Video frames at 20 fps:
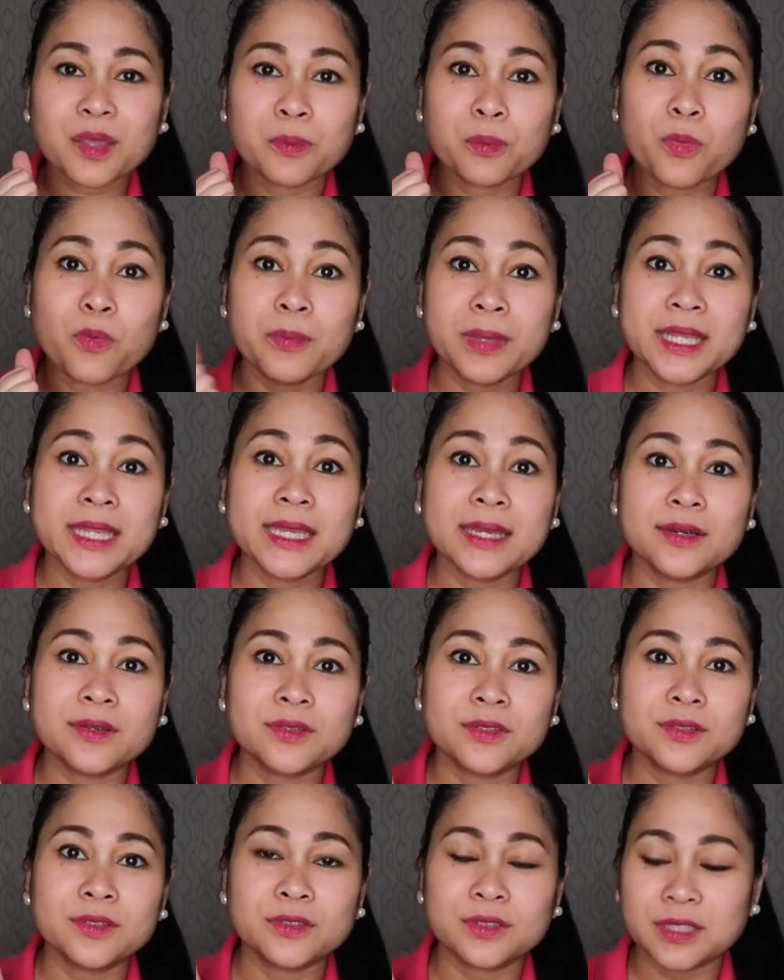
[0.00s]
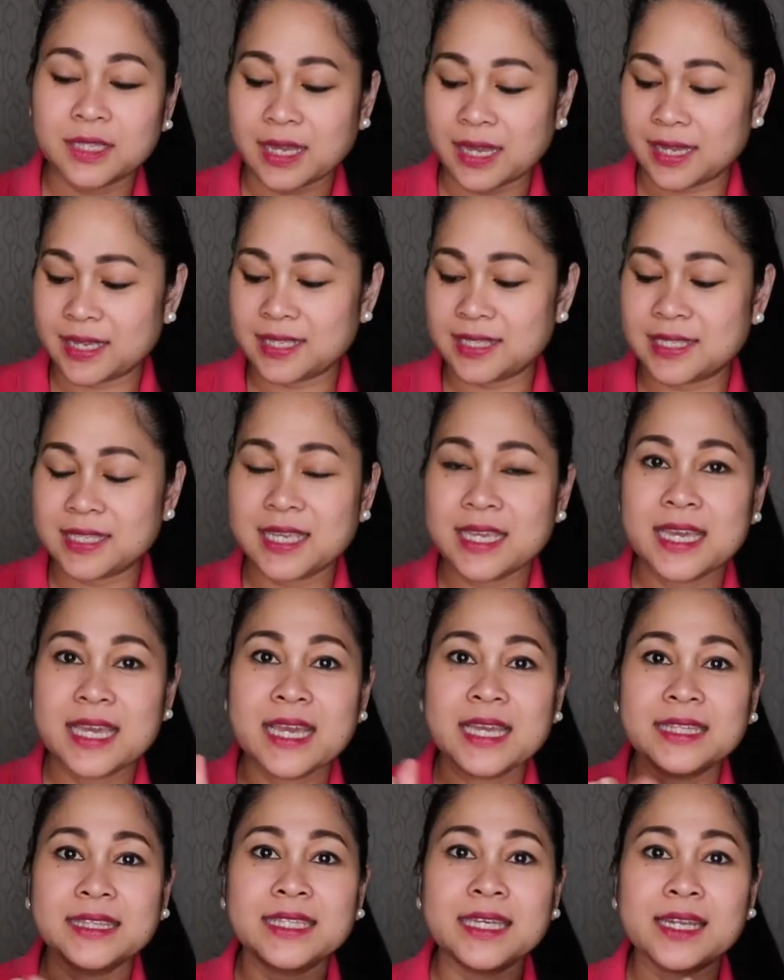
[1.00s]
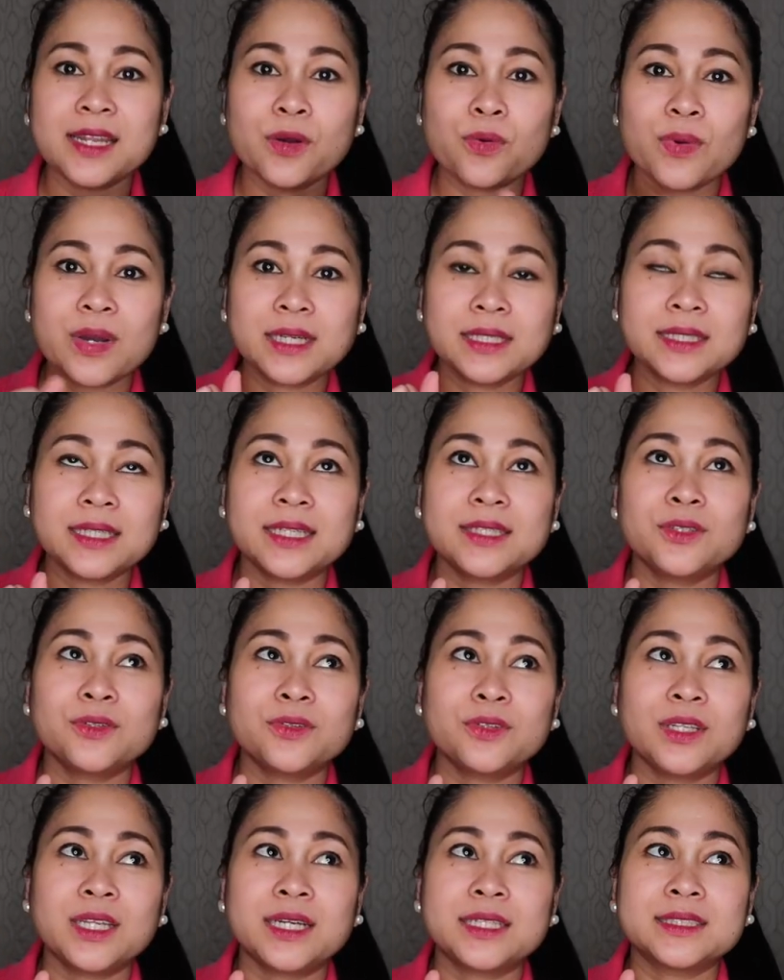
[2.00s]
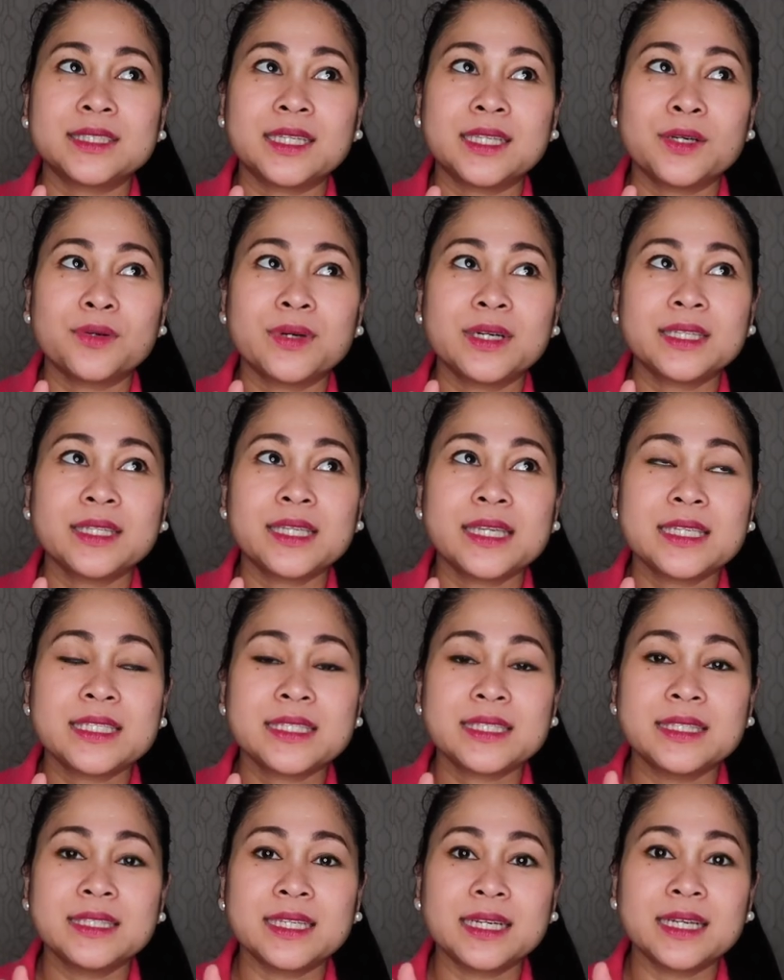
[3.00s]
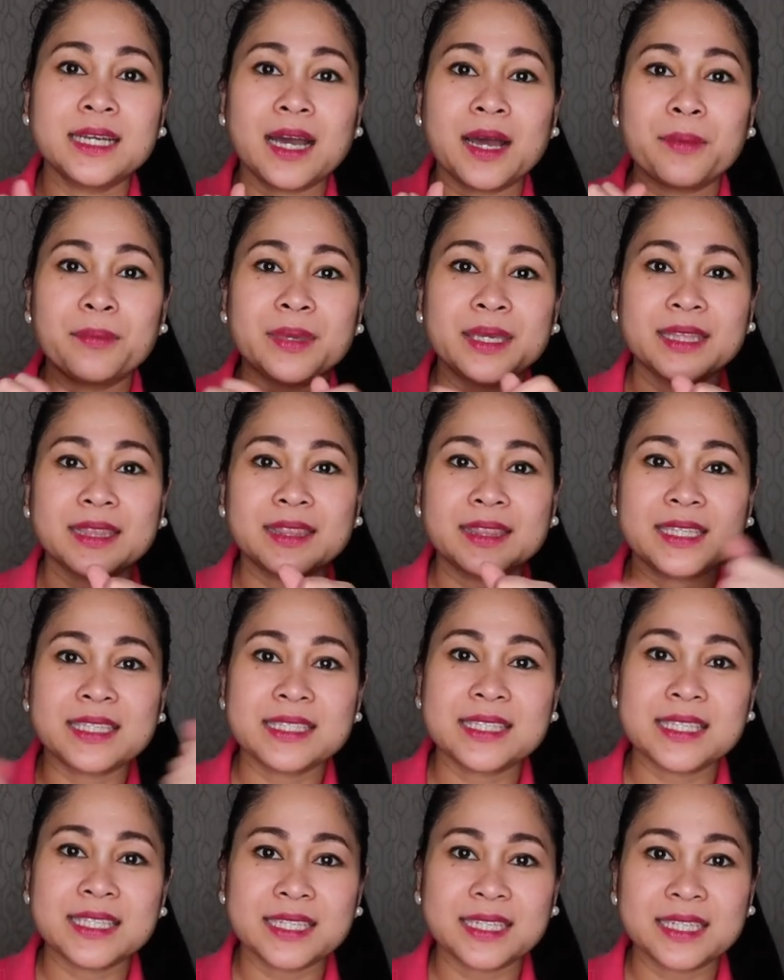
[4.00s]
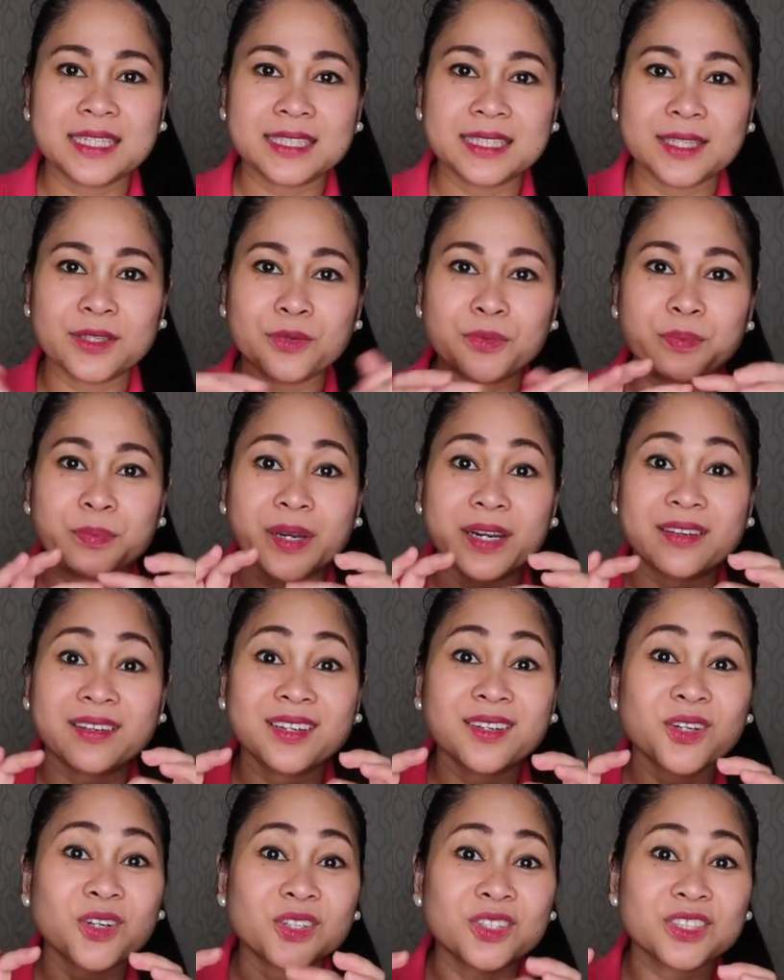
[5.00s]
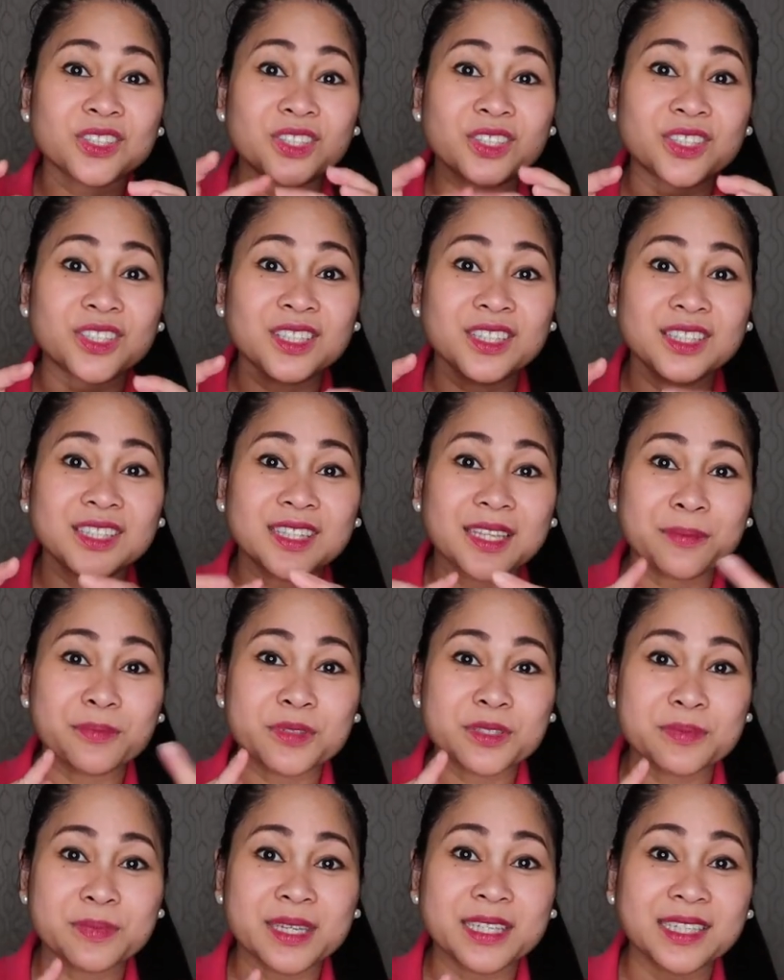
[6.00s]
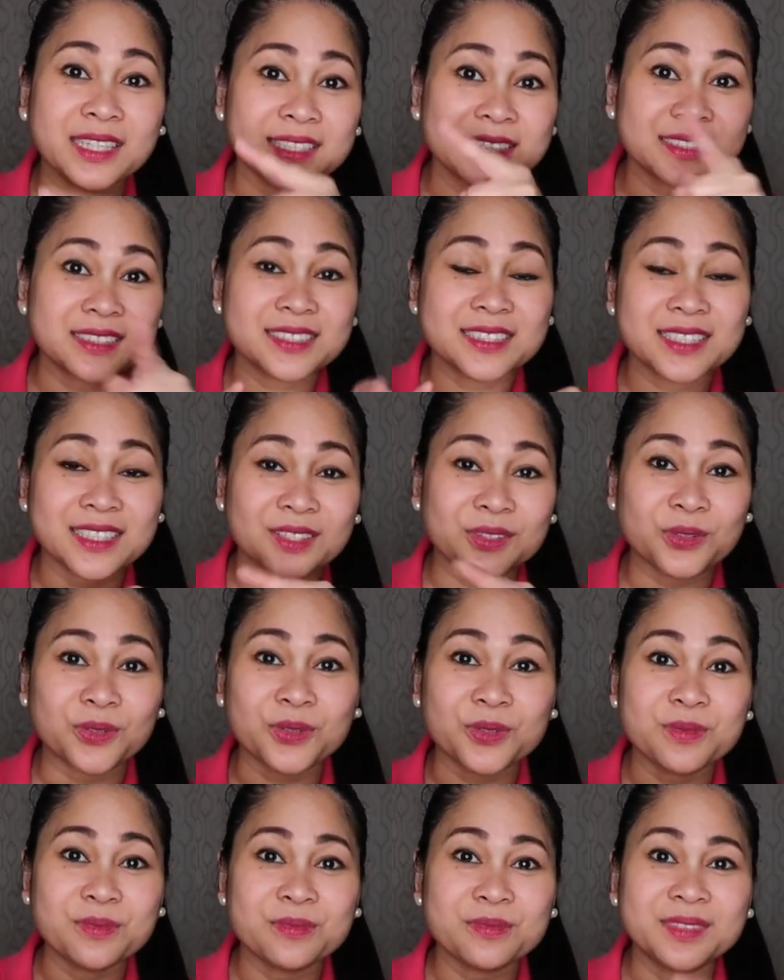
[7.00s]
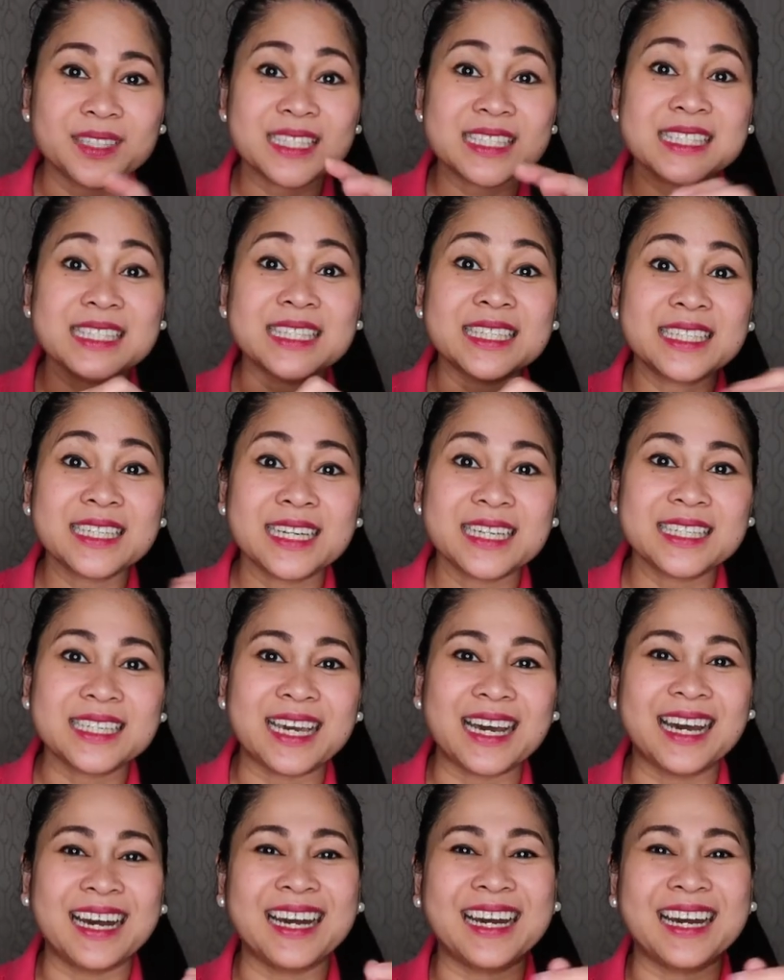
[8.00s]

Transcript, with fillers: Bumili ako dun, guys. Dalawang, ano ko lang, dalawang days na gamit, nasira na yung parang cotton, tapos may garter sa loob. Nasira na.